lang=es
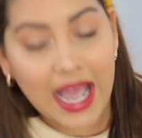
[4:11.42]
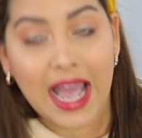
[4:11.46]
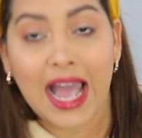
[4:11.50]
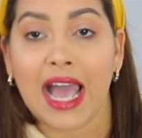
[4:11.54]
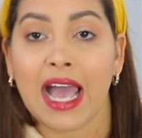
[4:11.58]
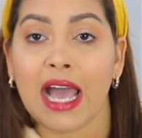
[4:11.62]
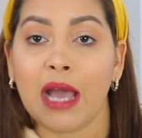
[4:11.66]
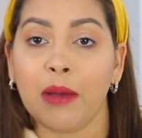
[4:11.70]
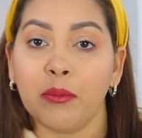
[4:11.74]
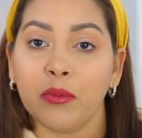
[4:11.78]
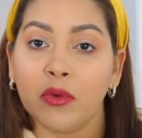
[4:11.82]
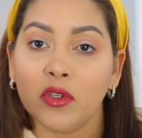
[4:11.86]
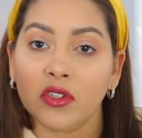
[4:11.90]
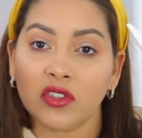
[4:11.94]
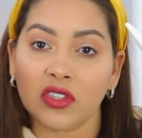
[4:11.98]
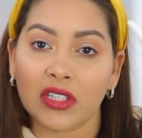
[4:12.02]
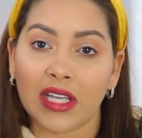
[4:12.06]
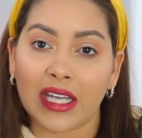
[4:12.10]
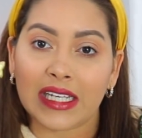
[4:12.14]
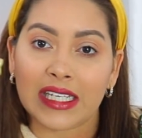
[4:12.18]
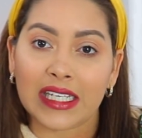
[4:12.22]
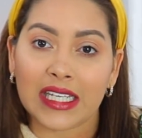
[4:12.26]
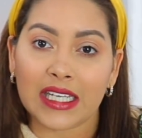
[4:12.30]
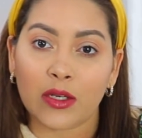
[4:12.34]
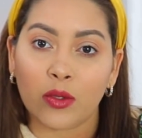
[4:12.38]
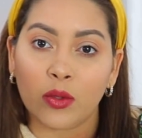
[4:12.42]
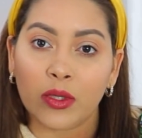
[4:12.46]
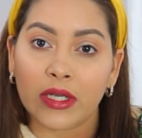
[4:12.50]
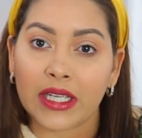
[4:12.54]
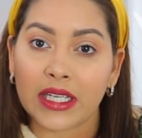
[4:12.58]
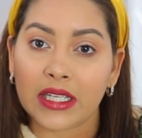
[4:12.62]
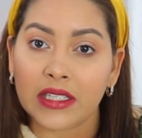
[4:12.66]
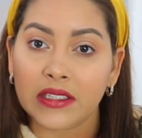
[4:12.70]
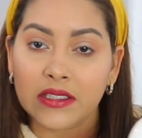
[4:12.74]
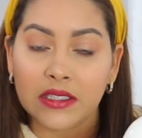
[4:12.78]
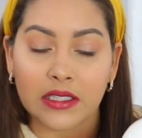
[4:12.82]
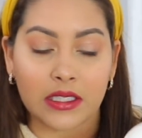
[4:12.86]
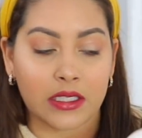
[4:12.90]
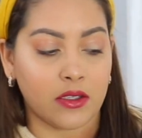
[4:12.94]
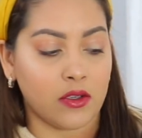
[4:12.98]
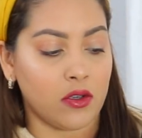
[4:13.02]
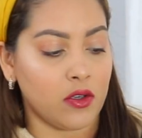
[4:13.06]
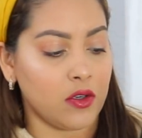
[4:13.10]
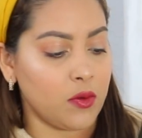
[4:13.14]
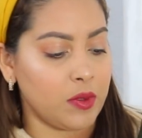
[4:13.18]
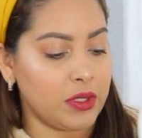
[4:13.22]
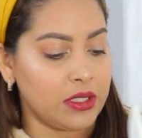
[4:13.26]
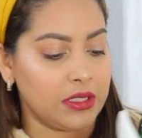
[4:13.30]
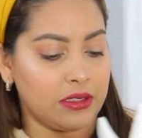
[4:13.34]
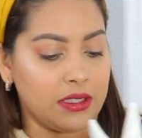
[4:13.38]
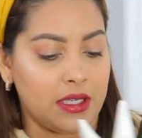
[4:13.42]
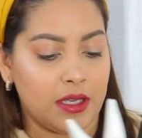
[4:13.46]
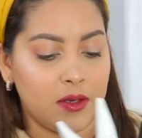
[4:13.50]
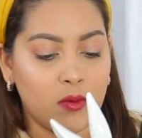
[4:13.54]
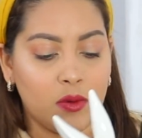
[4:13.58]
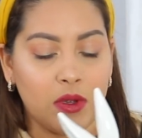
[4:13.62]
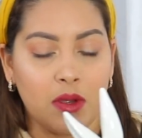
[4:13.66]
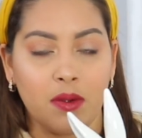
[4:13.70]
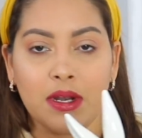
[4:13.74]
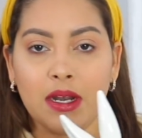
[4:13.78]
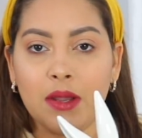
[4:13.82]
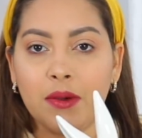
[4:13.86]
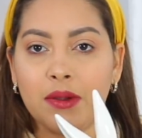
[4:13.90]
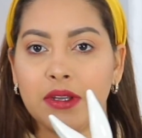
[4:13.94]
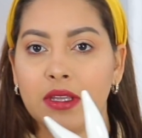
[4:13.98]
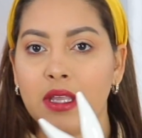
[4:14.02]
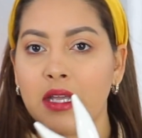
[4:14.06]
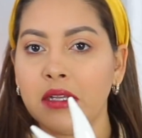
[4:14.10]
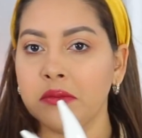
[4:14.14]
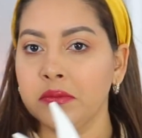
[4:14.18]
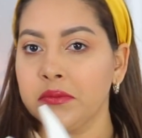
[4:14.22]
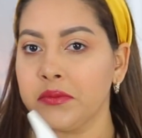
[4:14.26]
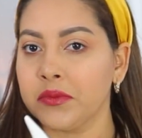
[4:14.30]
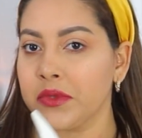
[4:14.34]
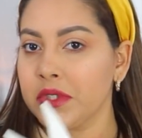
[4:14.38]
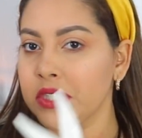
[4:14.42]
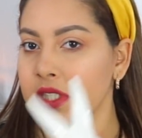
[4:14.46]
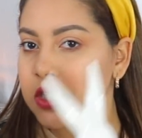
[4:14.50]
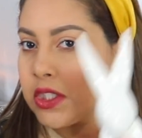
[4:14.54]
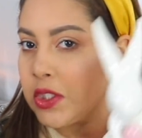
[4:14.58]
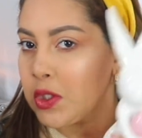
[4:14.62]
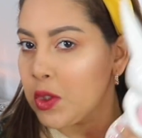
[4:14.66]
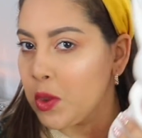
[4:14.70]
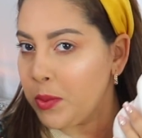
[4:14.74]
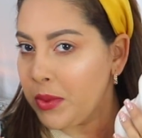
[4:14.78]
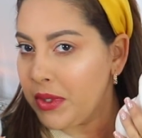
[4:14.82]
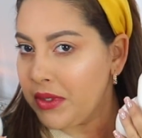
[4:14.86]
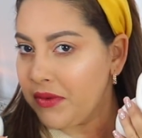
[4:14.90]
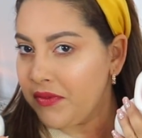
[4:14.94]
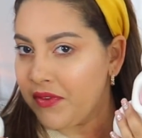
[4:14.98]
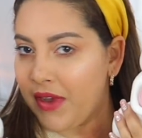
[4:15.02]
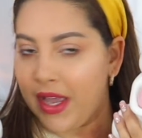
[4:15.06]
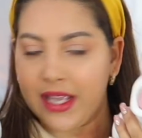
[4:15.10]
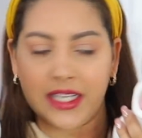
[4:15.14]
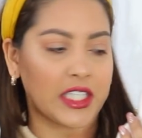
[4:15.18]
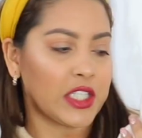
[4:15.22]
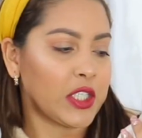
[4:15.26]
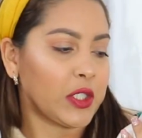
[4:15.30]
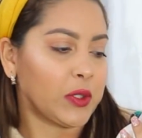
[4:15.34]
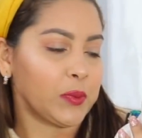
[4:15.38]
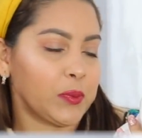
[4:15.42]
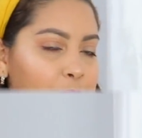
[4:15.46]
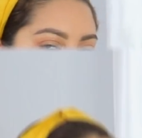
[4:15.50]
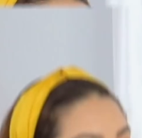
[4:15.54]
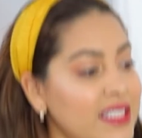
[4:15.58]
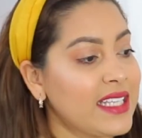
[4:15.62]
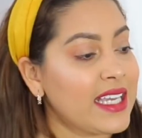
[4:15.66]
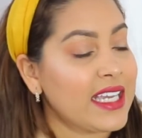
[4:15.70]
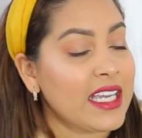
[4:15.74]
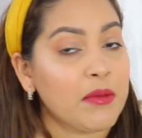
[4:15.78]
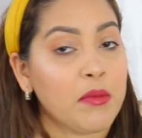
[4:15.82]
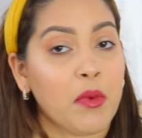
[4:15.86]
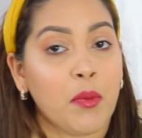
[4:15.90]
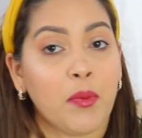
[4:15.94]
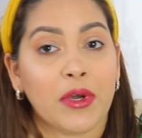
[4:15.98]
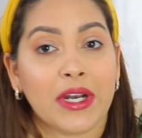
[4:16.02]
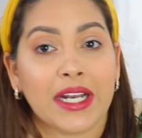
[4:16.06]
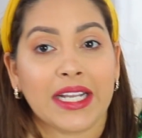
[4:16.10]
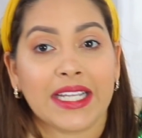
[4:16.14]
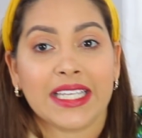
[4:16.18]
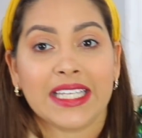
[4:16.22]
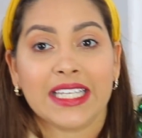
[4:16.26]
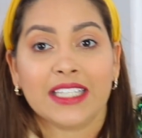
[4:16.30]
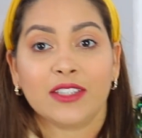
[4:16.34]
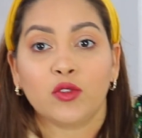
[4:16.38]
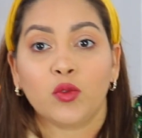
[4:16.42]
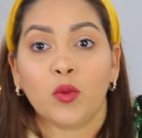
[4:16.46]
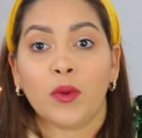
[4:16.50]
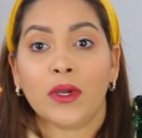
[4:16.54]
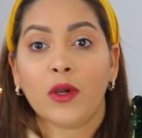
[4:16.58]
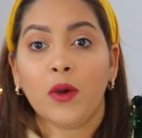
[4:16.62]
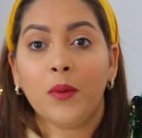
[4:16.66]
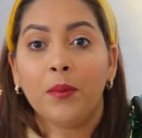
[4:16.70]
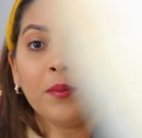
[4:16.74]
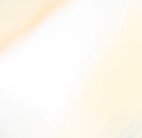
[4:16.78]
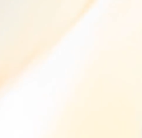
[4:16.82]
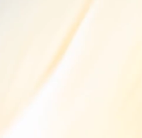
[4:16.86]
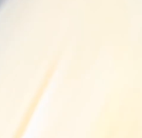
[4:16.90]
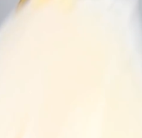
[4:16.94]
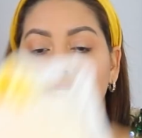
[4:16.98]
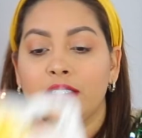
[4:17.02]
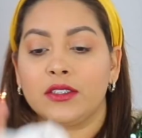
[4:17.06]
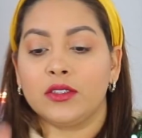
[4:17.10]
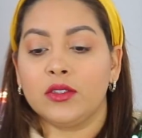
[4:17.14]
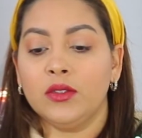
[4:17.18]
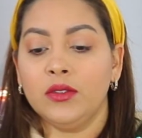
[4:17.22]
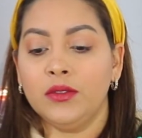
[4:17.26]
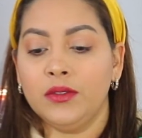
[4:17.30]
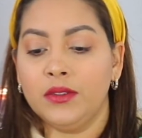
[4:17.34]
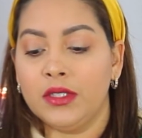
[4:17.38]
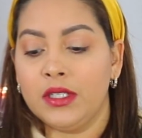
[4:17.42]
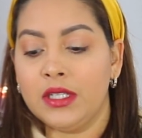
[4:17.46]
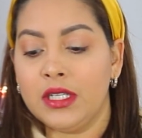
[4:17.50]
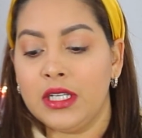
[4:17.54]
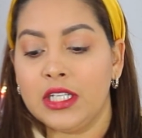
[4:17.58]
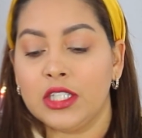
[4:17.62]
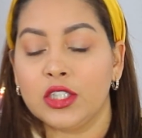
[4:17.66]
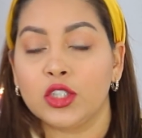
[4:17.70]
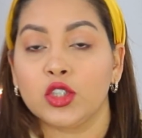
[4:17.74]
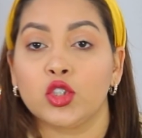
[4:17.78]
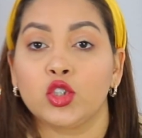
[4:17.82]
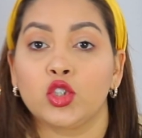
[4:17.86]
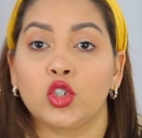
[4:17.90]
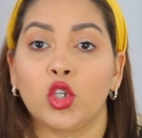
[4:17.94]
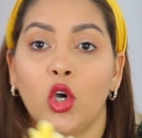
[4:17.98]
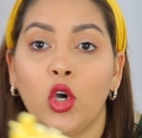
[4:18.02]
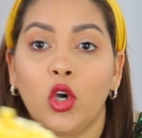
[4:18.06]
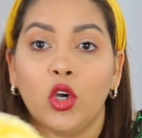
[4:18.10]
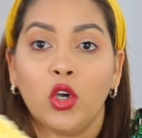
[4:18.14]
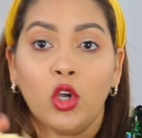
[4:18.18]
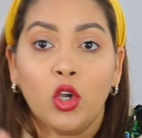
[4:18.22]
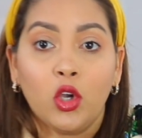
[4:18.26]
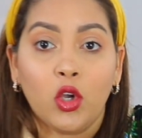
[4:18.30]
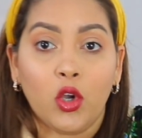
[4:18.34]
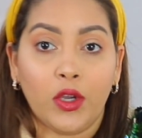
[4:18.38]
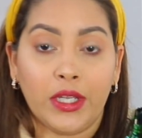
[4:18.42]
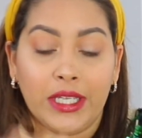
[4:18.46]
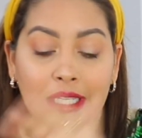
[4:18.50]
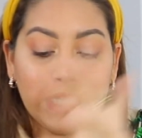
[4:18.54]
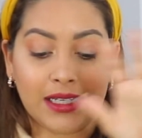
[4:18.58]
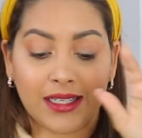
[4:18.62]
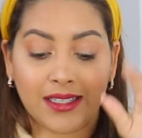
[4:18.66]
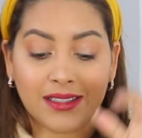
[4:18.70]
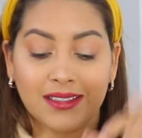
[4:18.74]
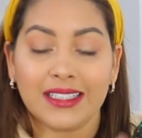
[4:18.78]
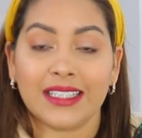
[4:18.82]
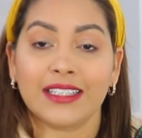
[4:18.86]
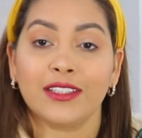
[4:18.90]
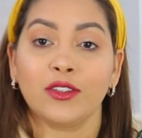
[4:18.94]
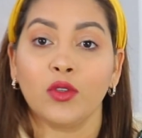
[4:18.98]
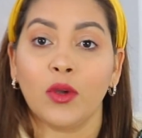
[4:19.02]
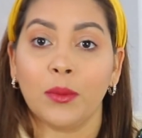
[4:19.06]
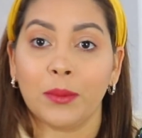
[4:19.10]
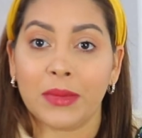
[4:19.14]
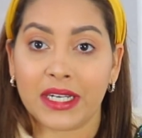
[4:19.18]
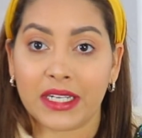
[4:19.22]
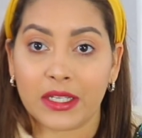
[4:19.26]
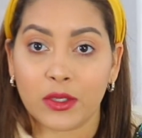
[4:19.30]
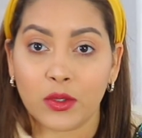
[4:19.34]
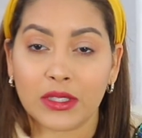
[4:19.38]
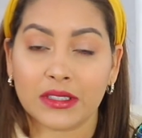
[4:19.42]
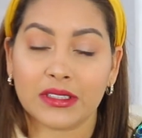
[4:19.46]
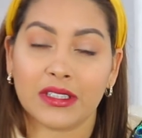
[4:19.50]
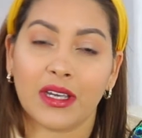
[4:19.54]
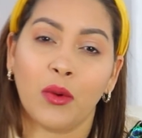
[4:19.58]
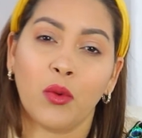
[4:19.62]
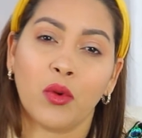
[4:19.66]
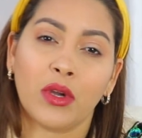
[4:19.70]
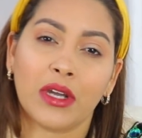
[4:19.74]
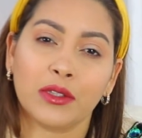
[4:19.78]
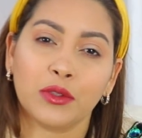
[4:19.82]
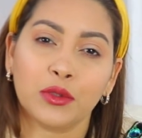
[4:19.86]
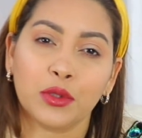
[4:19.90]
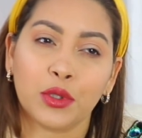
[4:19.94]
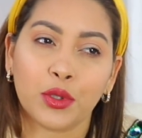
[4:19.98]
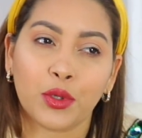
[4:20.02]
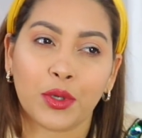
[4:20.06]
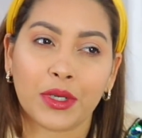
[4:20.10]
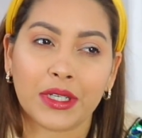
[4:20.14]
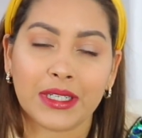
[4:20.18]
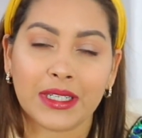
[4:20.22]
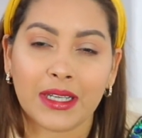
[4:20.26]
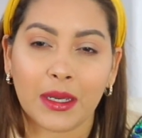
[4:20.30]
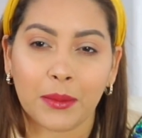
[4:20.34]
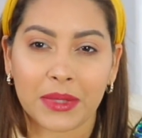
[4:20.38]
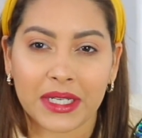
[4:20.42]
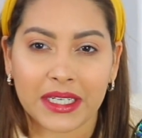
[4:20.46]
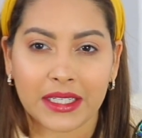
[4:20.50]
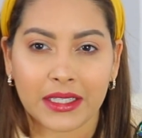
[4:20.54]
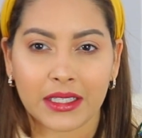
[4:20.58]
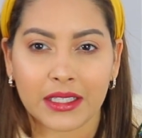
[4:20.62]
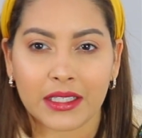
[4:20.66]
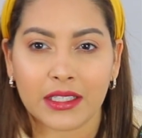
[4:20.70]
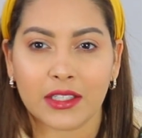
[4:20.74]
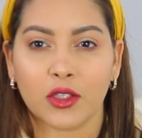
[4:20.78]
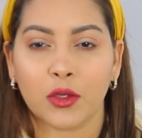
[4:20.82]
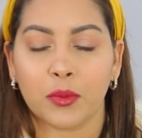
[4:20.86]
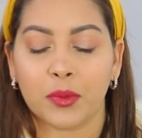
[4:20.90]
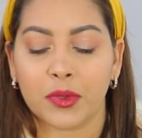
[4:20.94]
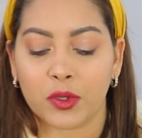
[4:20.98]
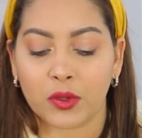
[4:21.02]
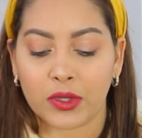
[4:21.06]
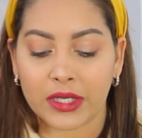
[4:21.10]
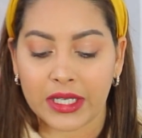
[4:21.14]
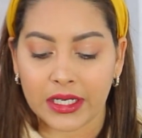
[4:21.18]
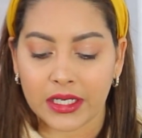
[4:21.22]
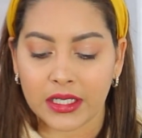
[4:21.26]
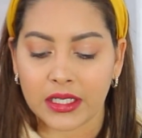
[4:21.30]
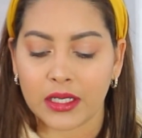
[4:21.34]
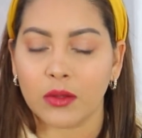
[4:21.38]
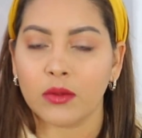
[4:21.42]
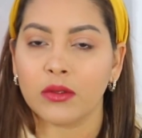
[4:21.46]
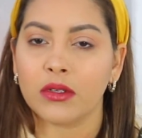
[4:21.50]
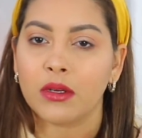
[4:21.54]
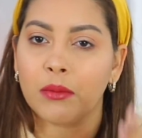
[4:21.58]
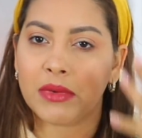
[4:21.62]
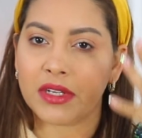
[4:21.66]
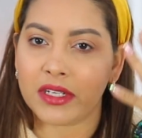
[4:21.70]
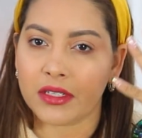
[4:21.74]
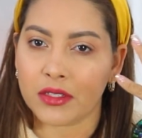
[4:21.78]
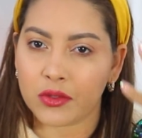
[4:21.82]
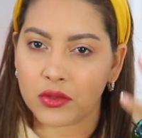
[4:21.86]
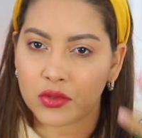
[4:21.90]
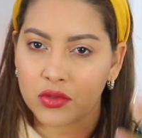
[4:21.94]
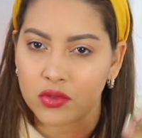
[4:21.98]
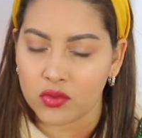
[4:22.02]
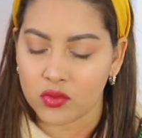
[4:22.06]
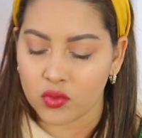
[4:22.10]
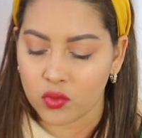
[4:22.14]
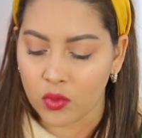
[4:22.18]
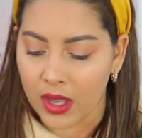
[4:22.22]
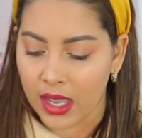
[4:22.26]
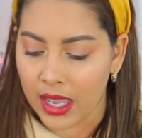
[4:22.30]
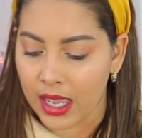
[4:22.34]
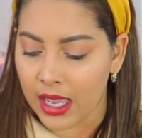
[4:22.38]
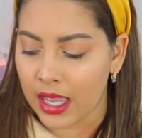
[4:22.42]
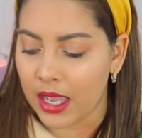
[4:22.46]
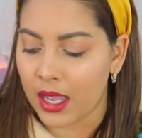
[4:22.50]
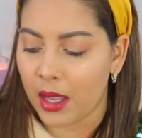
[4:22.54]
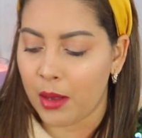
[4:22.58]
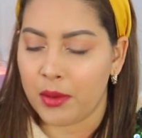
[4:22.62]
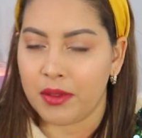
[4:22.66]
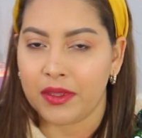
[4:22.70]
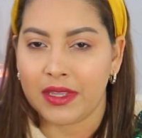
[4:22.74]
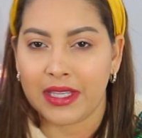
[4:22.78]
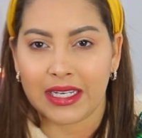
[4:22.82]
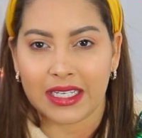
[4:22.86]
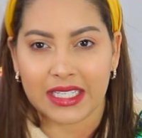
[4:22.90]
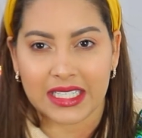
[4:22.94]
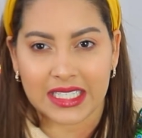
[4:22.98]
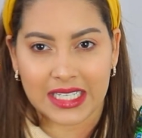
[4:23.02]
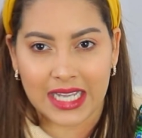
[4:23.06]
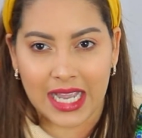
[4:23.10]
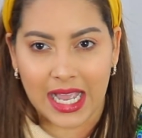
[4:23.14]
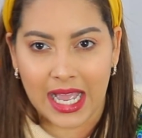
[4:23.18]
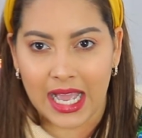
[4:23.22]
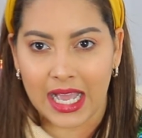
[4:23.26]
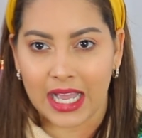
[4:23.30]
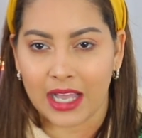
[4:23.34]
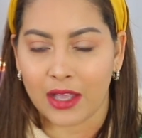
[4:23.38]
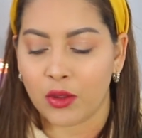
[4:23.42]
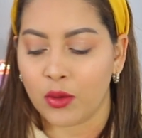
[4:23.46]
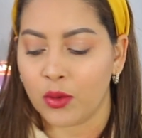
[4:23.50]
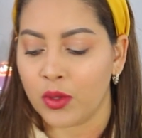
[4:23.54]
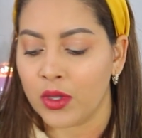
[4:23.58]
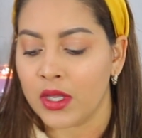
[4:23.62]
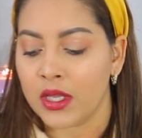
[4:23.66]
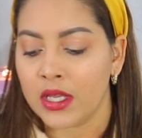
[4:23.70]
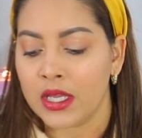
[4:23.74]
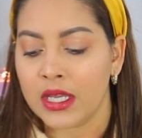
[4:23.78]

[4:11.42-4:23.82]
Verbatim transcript: ambos salieron en $5.99 la verdad y seguimos por aquí, estuve comprando dos cojines de esto amarillo. Andaba buscando los cojines amarillos, pero quería un amarillo suave, delicado.